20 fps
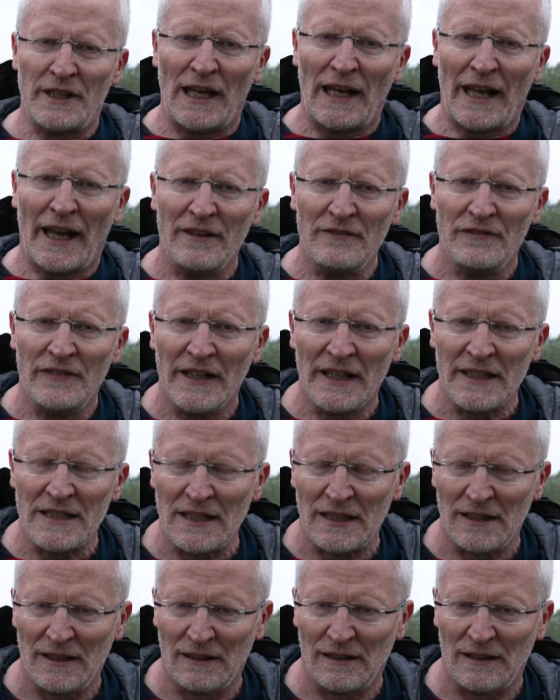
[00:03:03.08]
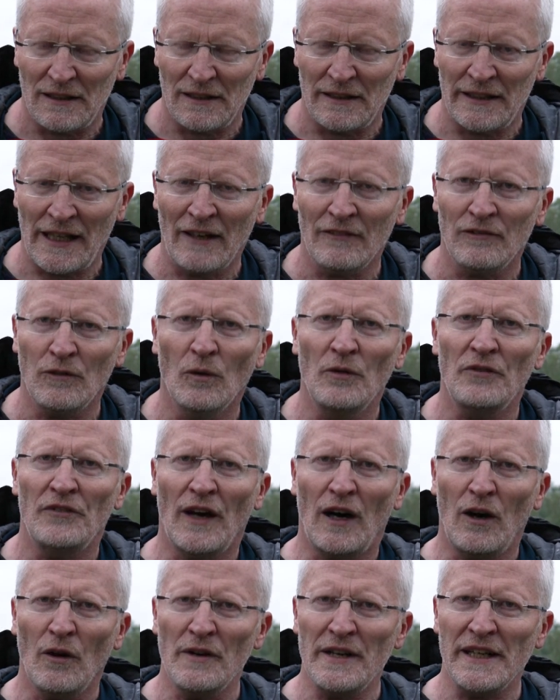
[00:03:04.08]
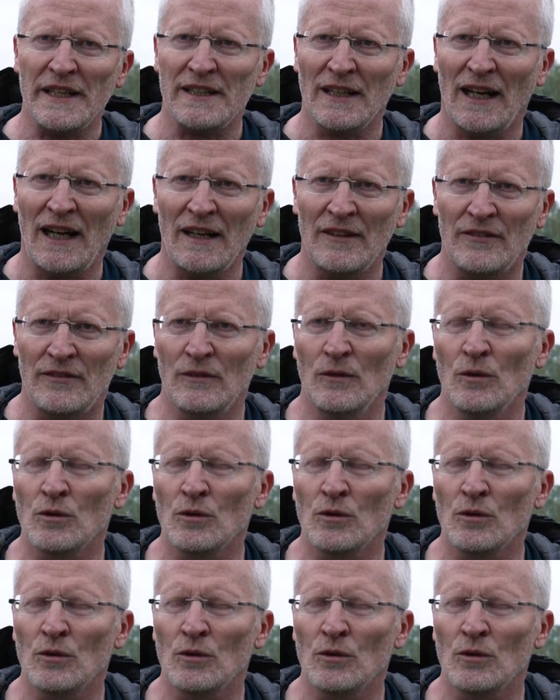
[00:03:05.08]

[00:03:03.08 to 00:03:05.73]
Der Landwirt darf uns auch nicht als